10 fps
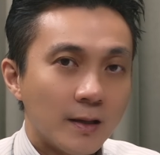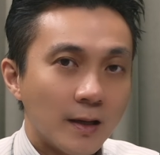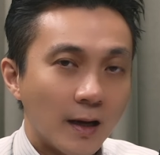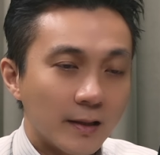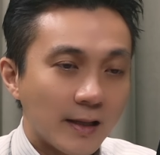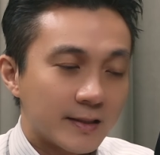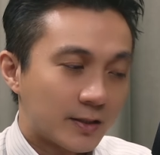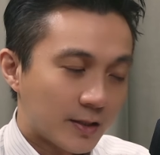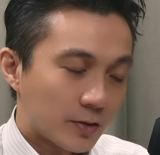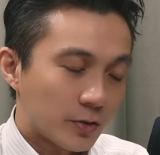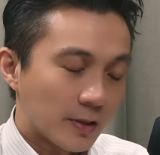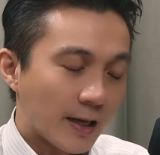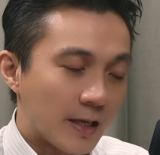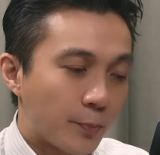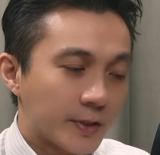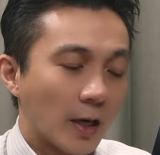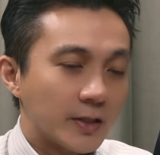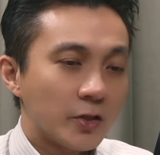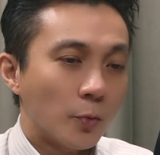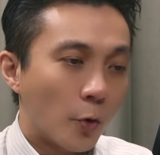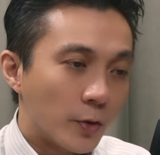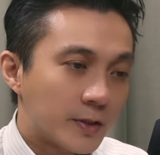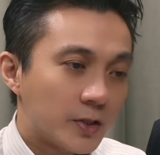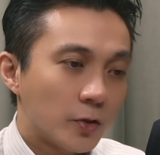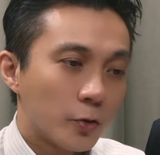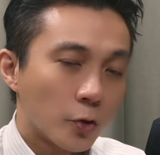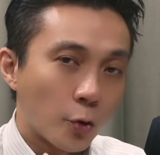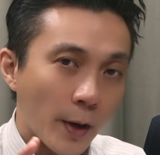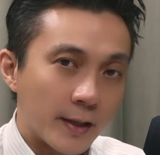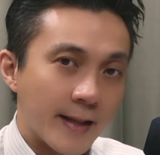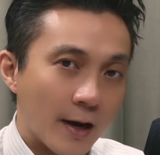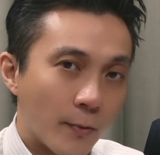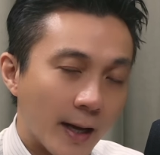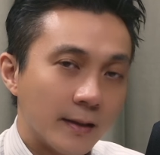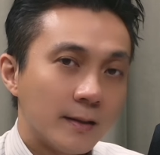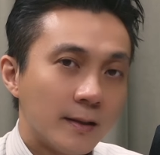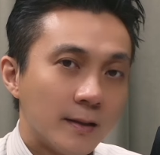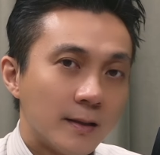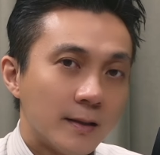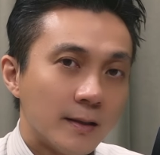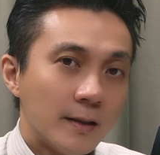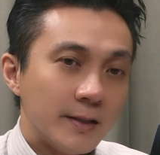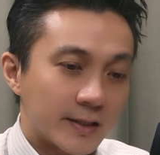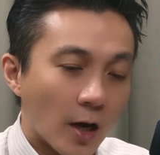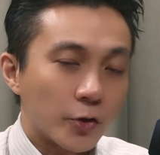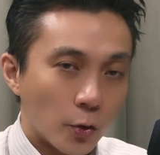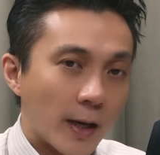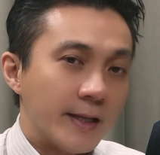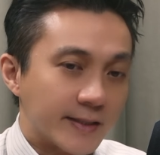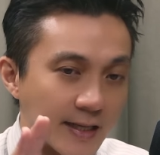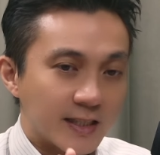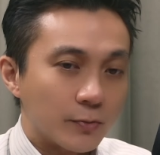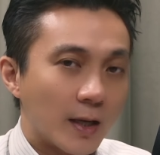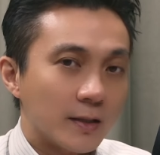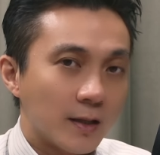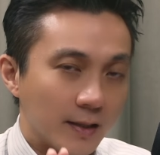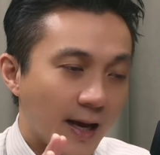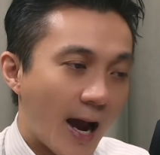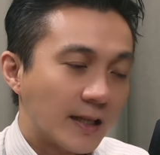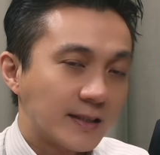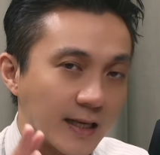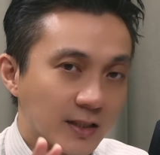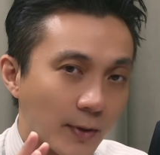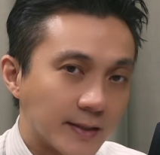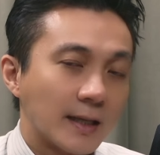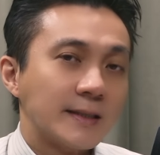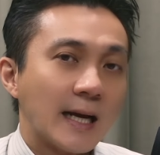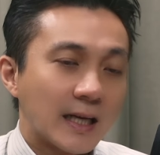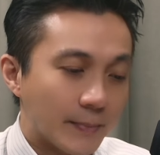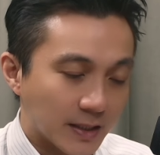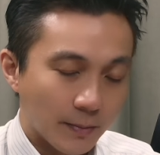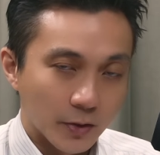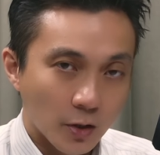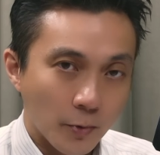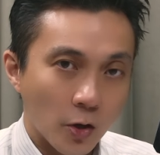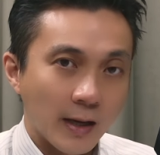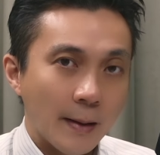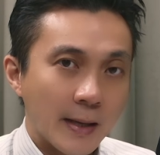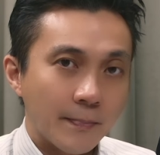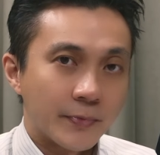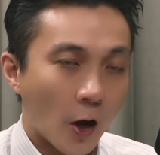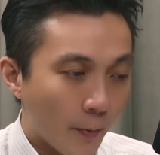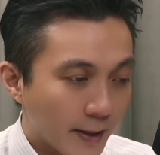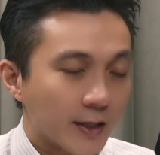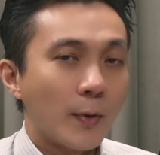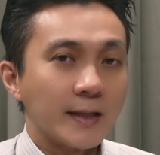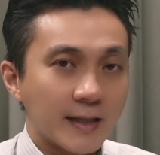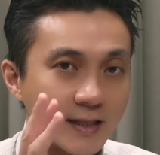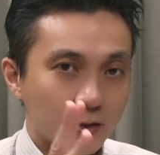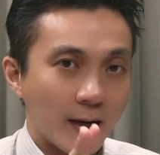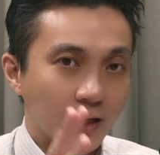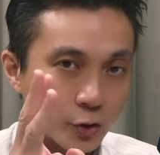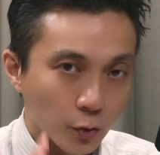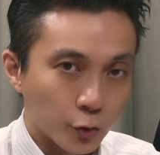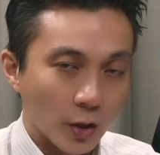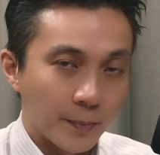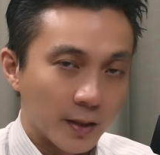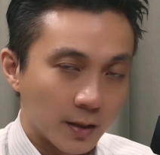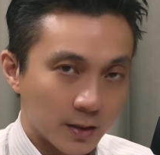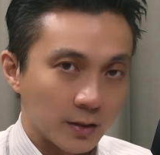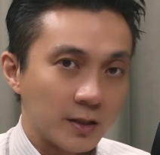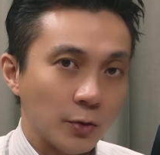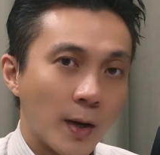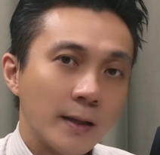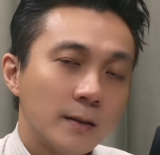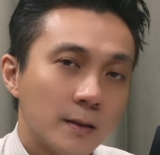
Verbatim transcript: 啊，那那一不小心又某一次又又亏了两万，你到头来你三十万可能还是三十万上下，根本什么都没有改变。倒霉的话，三十万还缩水，变成十几万。